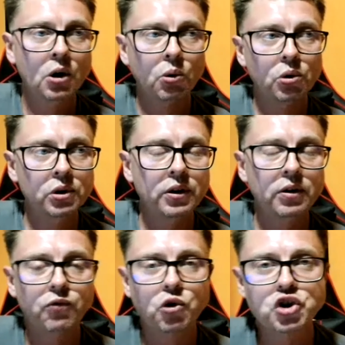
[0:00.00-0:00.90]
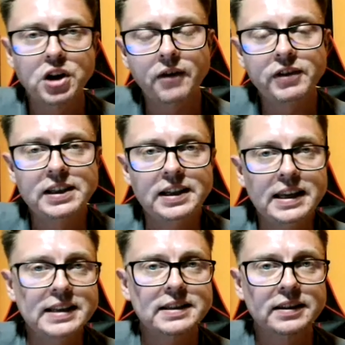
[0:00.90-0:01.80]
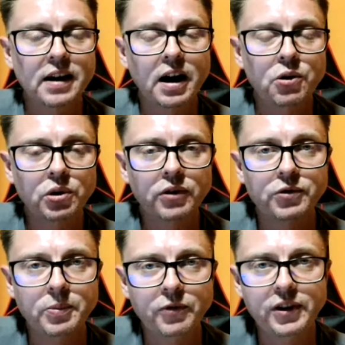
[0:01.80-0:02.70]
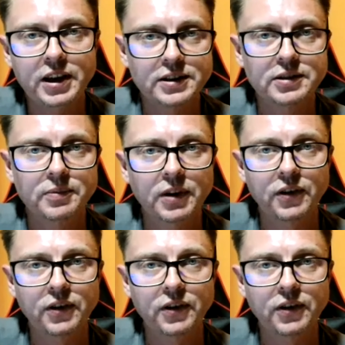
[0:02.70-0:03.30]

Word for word: und äh, wo schlafe ich die nächsten drei oder fünf Nächte.